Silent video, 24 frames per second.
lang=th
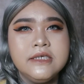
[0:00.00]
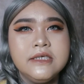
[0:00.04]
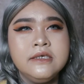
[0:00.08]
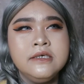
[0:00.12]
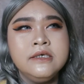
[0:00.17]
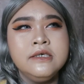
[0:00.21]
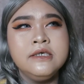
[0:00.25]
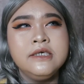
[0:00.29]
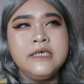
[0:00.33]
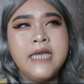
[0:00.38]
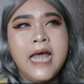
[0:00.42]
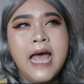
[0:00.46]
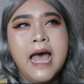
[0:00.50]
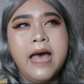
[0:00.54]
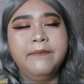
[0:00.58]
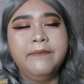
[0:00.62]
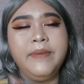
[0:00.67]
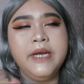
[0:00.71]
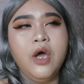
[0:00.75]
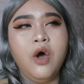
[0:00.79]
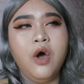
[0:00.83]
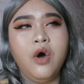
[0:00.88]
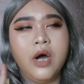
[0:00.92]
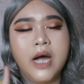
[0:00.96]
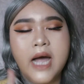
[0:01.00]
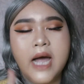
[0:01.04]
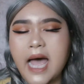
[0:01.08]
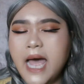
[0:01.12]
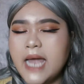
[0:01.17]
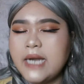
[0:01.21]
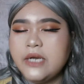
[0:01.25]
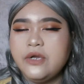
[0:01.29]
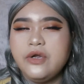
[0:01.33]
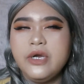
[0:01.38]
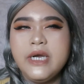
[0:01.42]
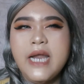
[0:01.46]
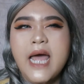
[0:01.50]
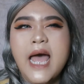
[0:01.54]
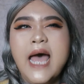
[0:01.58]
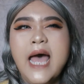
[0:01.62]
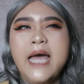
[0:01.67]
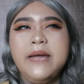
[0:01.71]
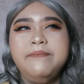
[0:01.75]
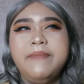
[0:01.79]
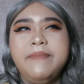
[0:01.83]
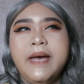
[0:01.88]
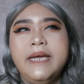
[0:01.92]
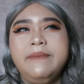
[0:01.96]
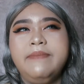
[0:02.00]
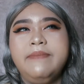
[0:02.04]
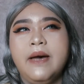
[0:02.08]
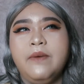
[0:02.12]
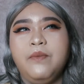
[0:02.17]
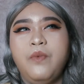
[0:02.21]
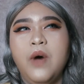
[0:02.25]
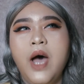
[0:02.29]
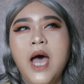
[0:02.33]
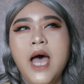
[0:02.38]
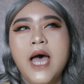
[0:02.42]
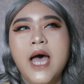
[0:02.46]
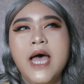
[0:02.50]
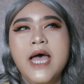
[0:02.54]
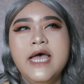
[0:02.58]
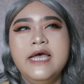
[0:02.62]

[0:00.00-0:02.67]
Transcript: คือทาไปออกงานก็ได้ไปแบบว่า